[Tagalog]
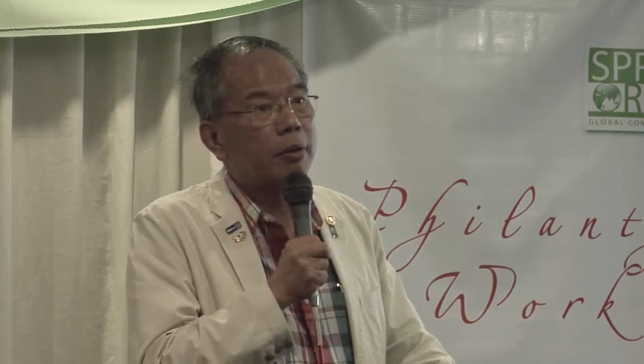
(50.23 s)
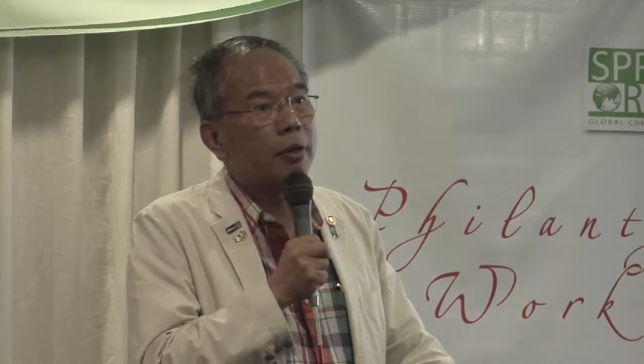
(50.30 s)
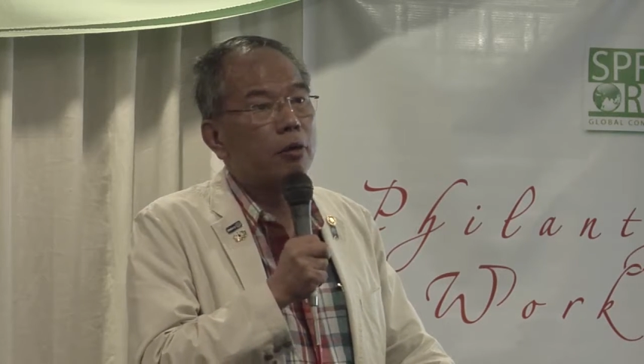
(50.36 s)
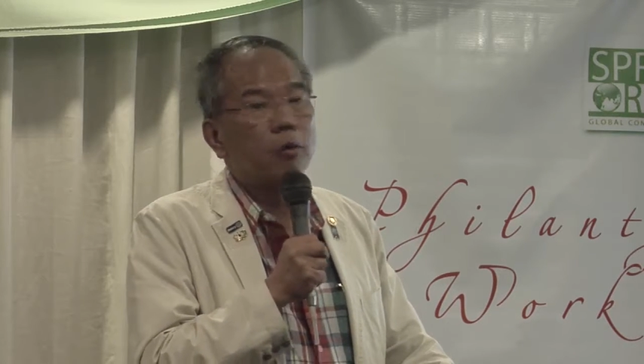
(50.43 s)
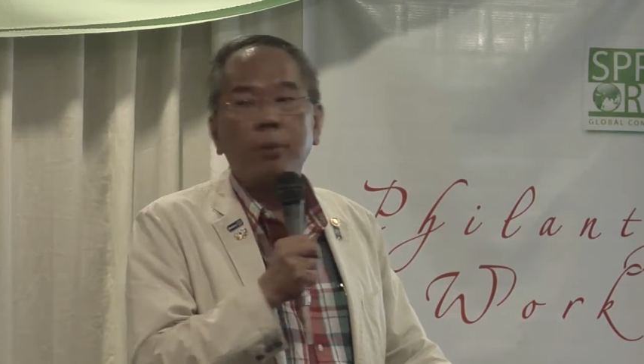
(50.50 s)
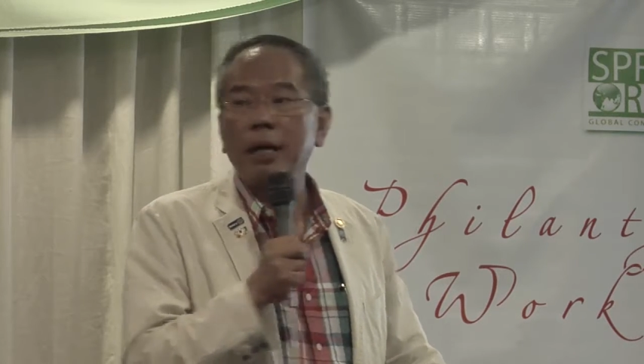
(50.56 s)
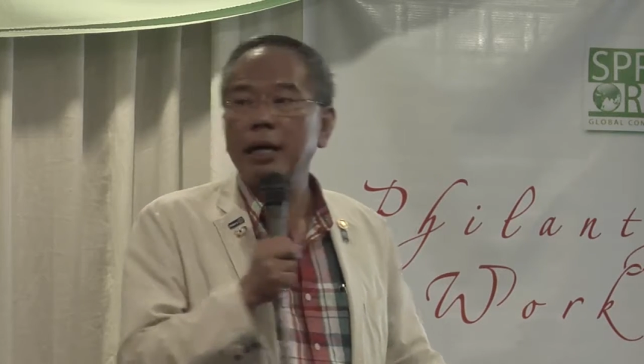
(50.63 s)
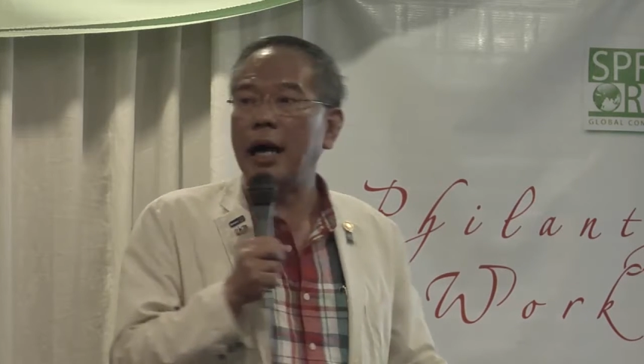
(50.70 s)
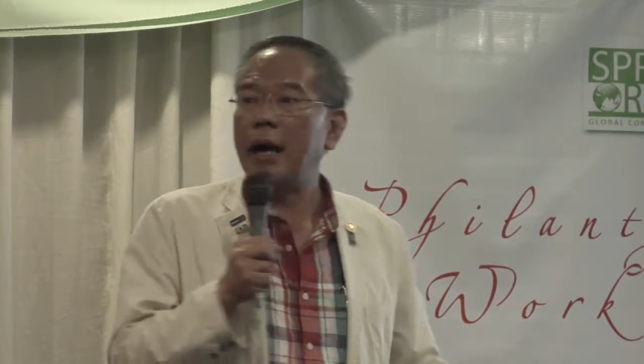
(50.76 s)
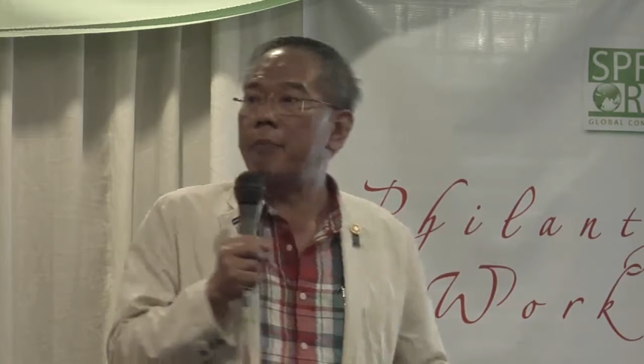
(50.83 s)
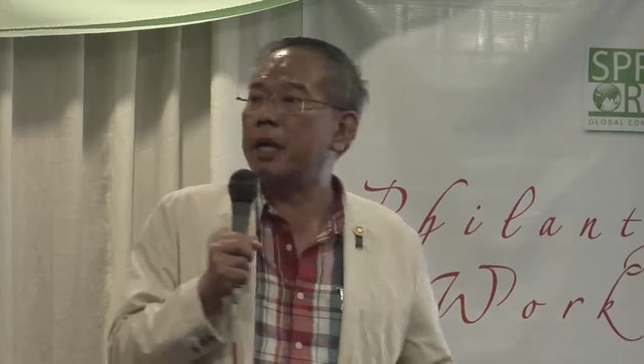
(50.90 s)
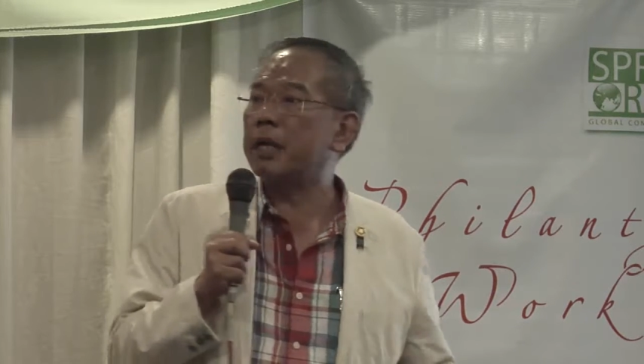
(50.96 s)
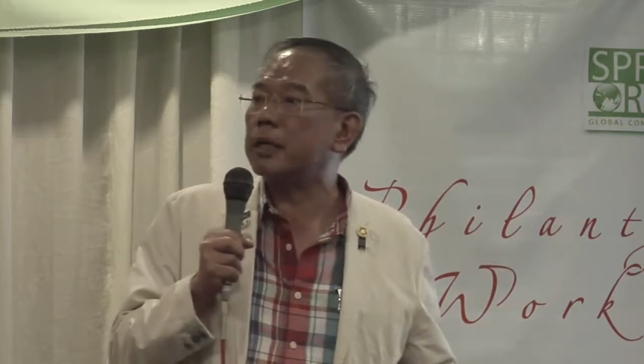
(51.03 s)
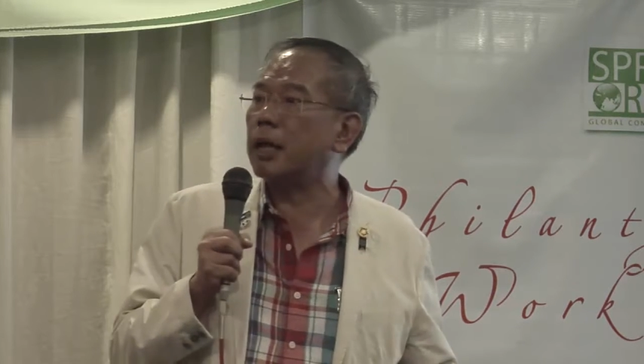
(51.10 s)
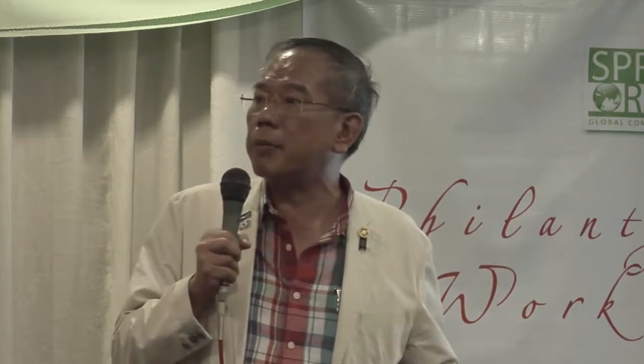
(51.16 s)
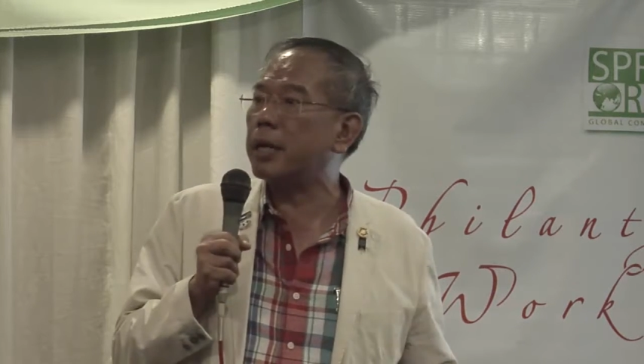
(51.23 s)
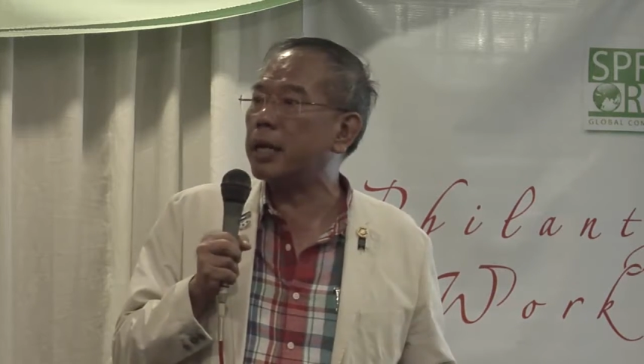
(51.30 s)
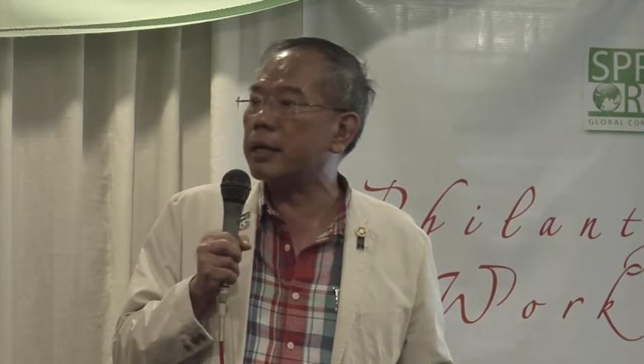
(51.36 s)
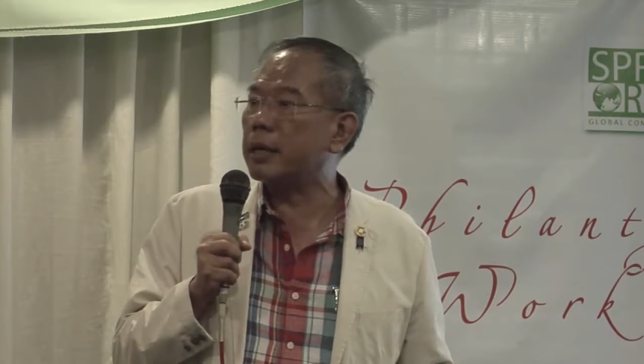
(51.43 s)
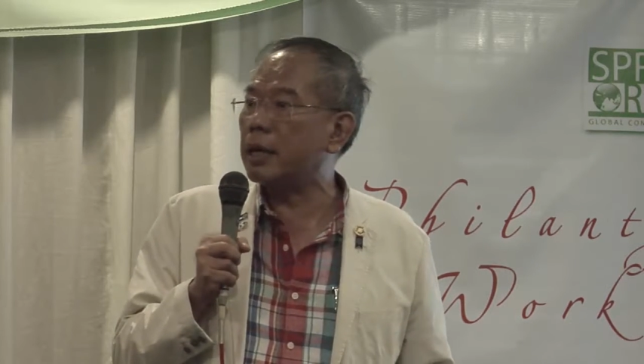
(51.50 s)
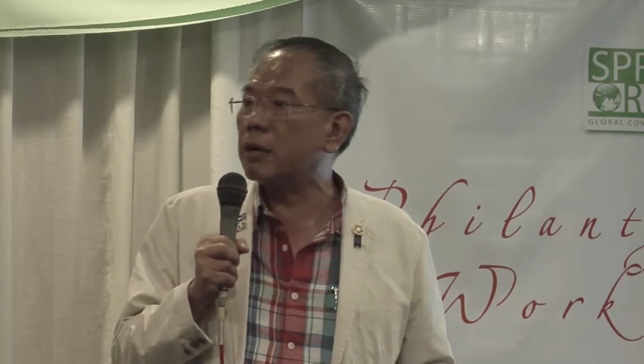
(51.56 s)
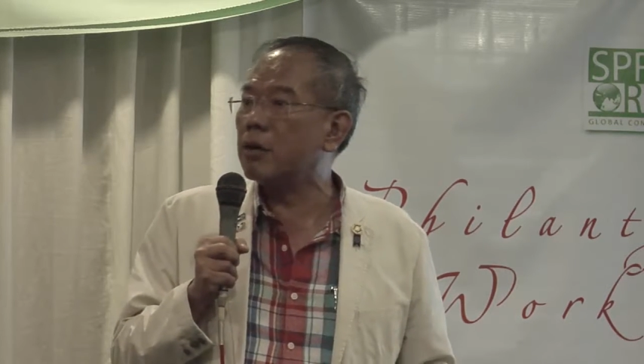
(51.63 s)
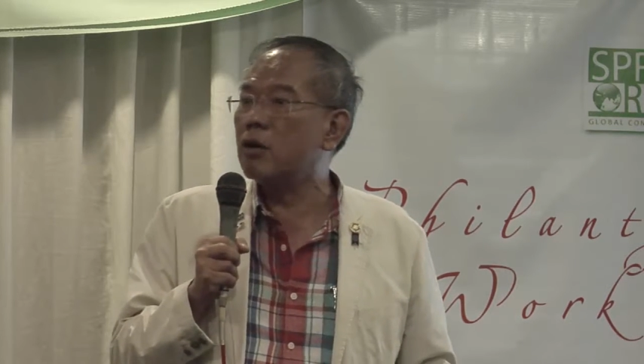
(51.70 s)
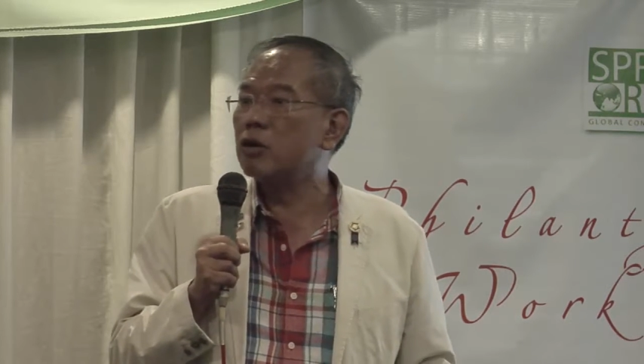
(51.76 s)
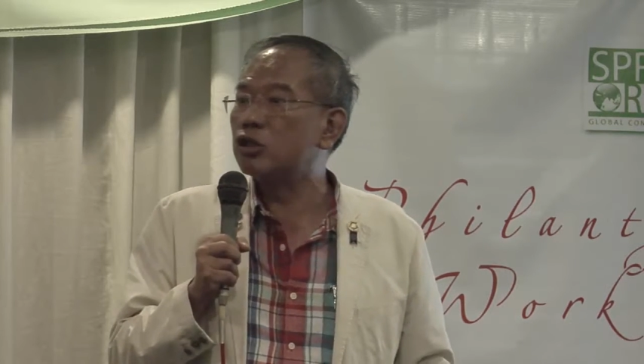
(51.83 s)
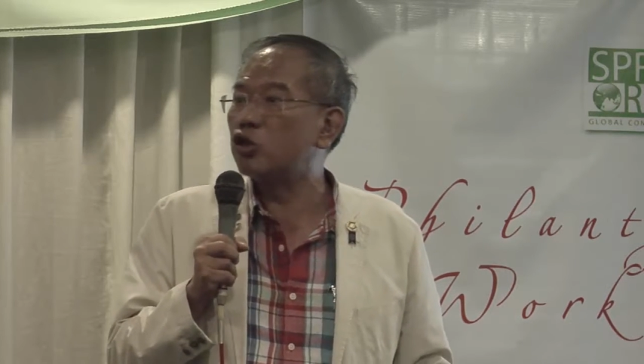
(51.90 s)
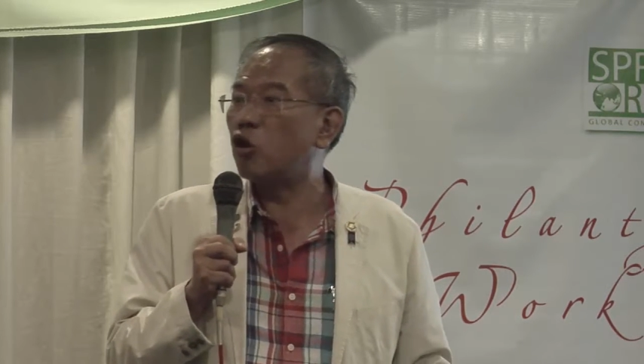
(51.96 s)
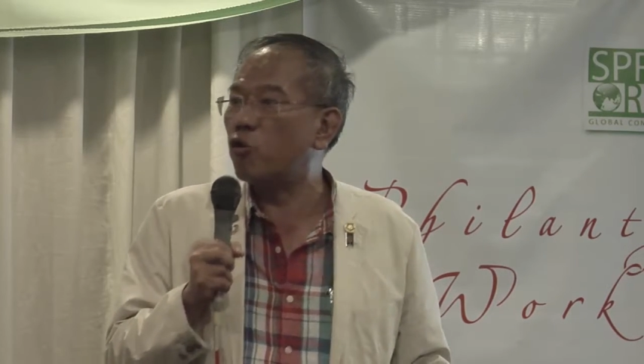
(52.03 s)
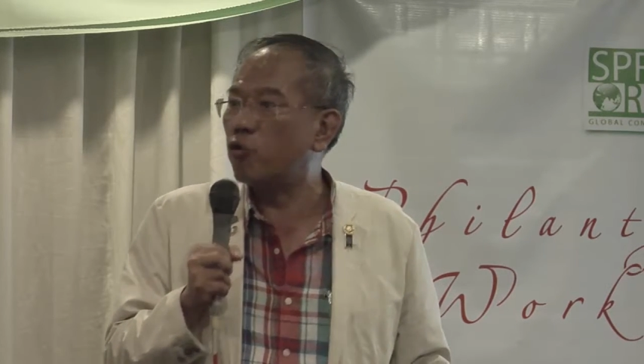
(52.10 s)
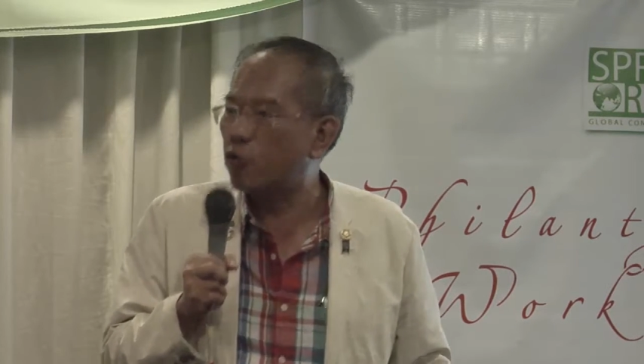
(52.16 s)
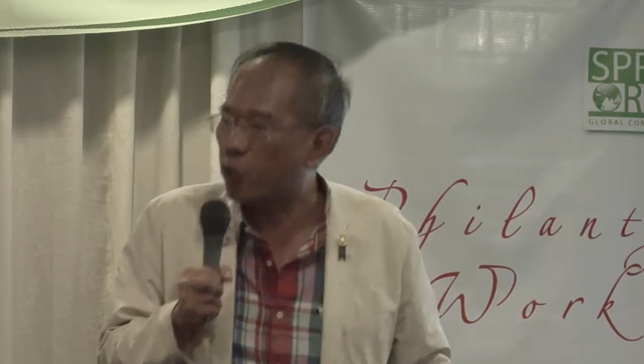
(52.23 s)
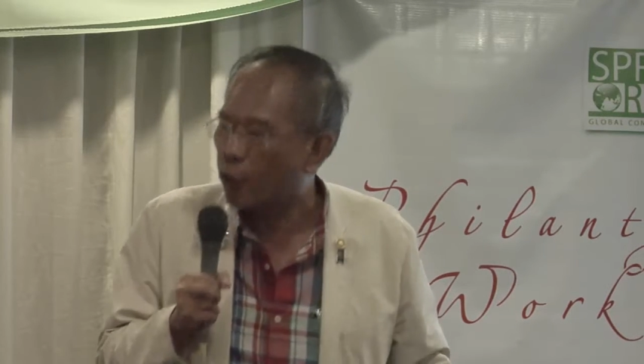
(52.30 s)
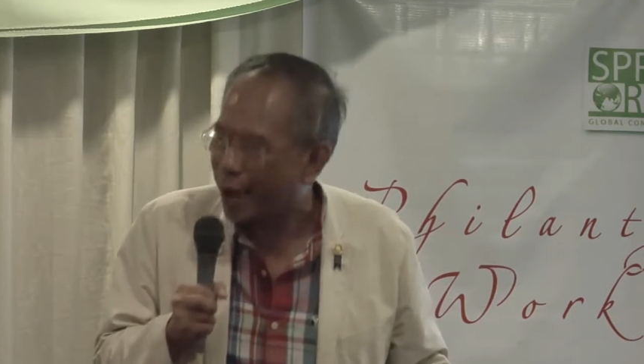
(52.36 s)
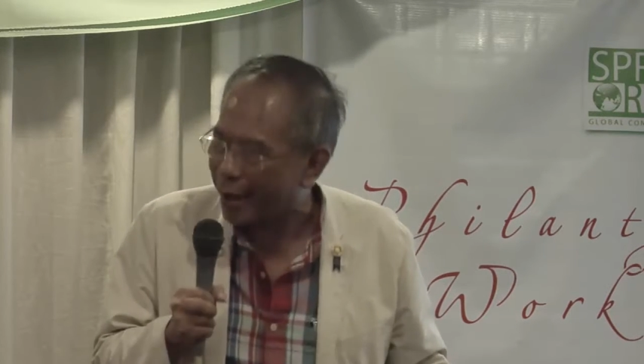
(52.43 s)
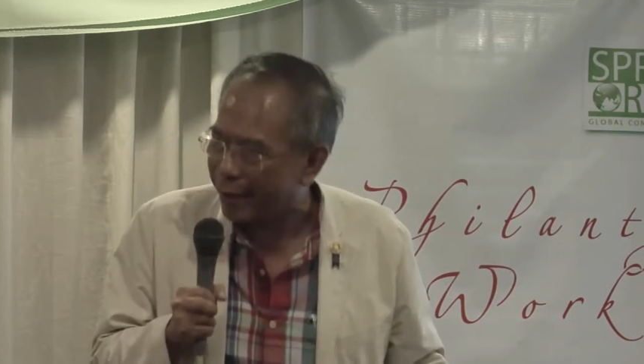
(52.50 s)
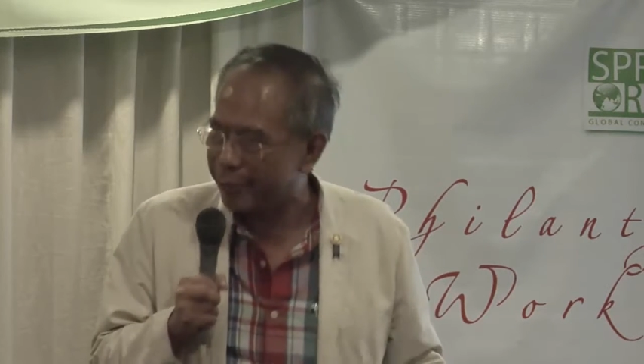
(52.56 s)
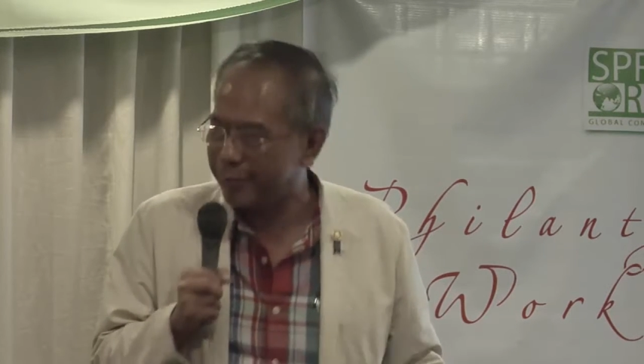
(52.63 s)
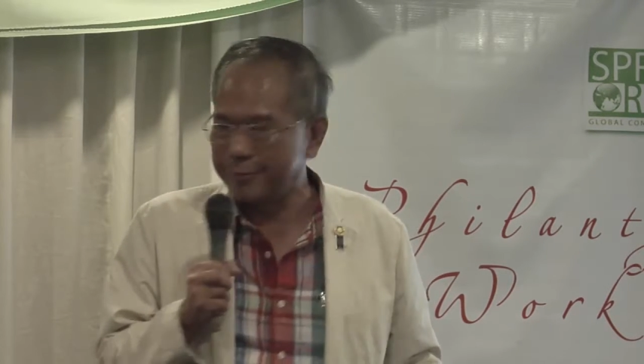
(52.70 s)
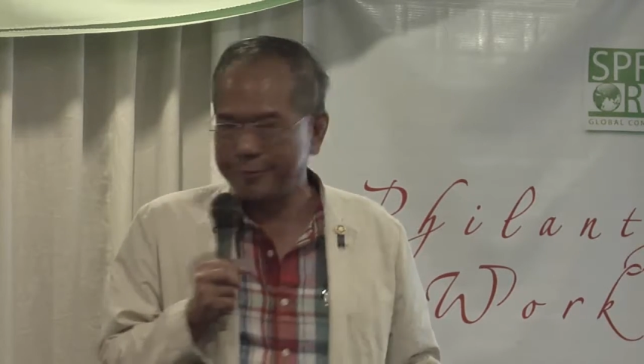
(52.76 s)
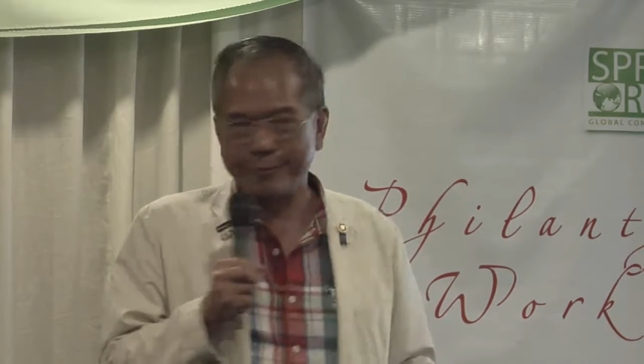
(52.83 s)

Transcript: gumagamit kami ng software.